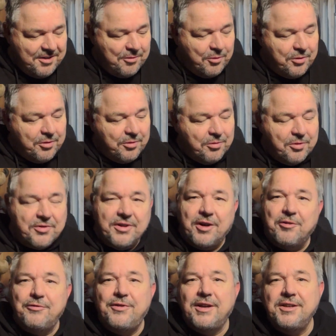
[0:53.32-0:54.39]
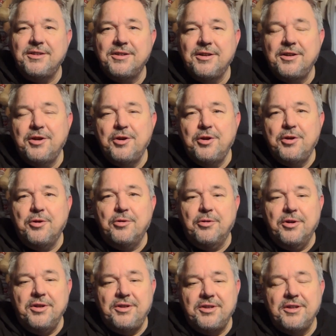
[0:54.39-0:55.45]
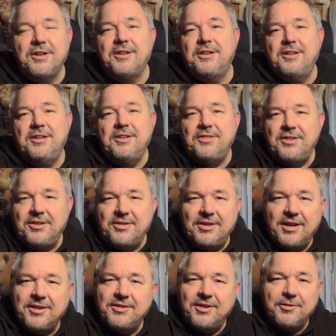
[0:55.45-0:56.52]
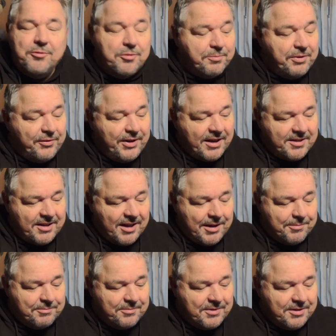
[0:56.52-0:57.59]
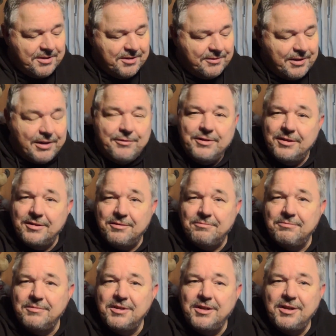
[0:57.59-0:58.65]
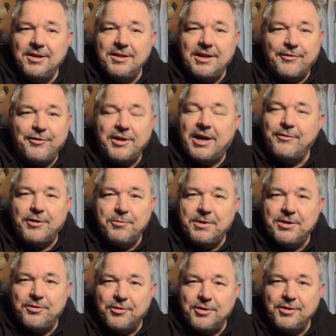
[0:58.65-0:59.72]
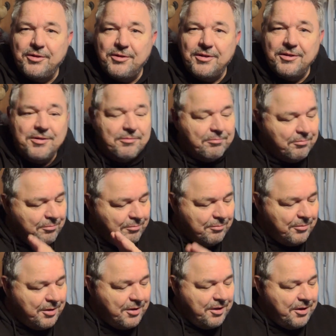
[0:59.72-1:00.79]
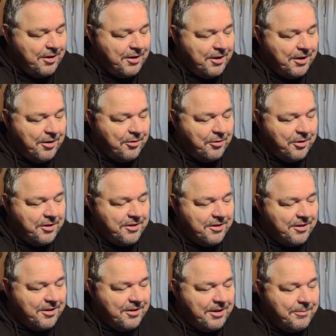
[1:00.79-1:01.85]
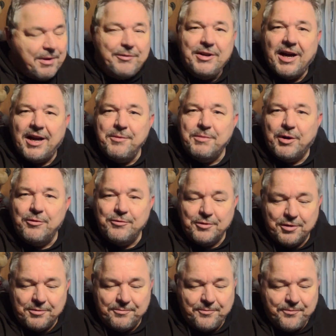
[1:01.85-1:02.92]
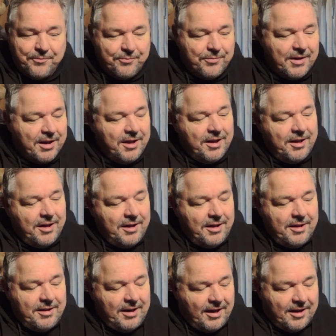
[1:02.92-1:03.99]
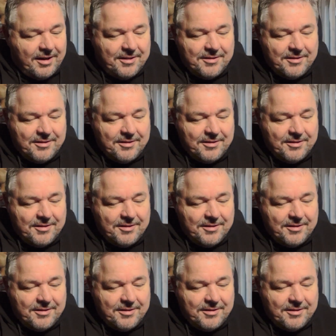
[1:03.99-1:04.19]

ohne großen Aufwand und äh, die sich sehr, sehr gut bewährt haben, weil wir davon einfach überzeugt sind äh, und äh, immer wieder einbauen würden. Ja,